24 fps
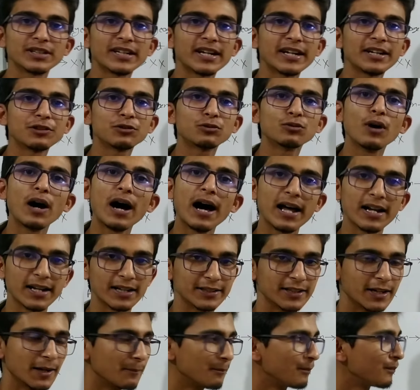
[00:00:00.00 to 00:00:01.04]
থেকে একটু
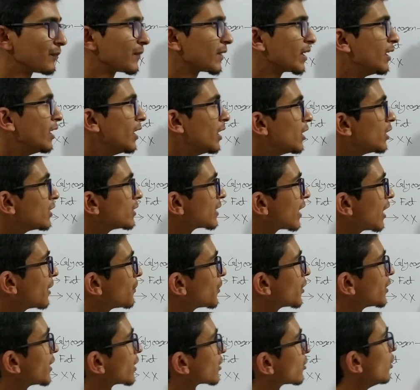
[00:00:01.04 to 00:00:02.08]
আলাদা
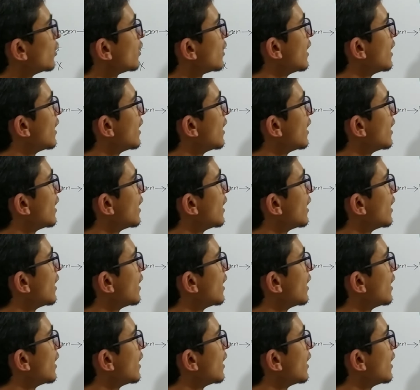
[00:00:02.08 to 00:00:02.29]
তারপরে দেখো